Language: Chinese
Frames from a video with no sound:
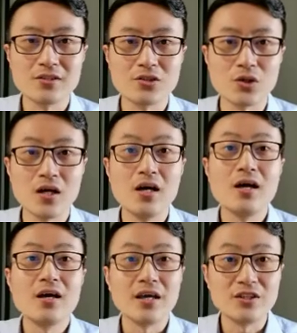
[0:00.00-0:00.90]
叫做
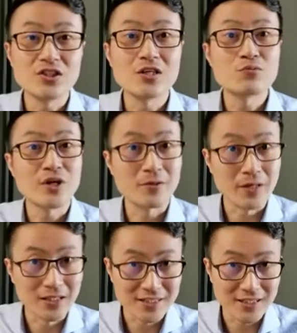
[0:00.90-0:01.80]

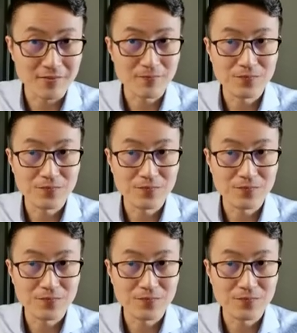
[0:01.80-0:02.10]
interpretability，